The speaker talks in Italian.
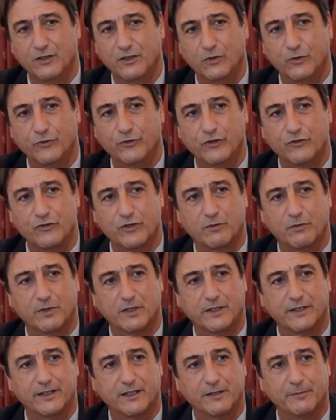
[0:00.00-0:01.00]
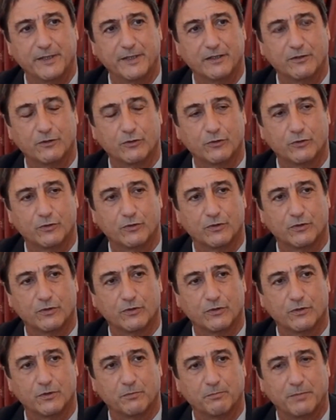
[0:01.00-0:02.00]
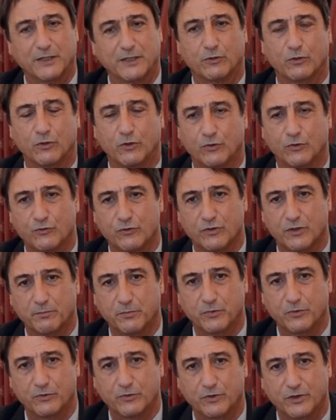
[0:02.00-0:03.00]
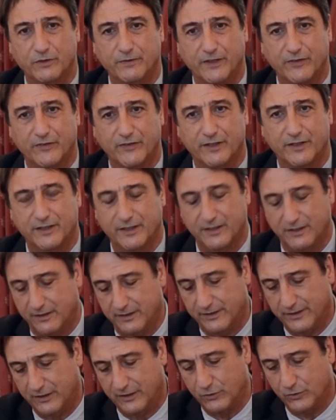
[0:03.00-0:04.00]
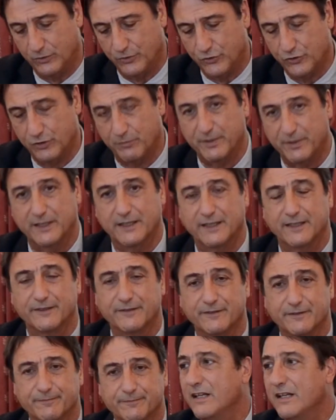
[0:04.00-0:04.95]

o se c'è qualche elemento patologico dal punto di vista del, del codice penale.